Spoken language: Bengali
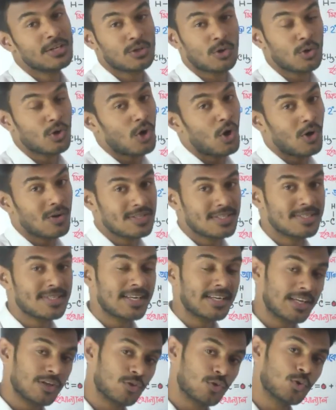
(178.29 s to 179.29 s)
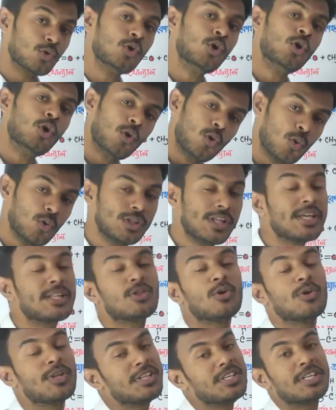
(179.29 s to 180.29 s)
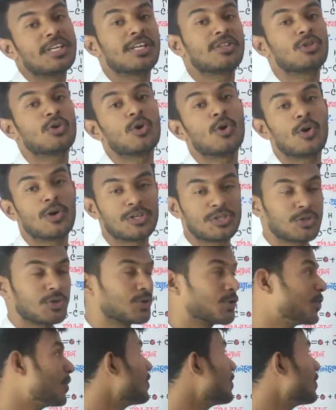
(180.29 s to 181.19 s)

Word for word: তখন অক্সিজেন কিন্তু অধিক তড়িৎ ঋণাত্মক হওয়ার জন্য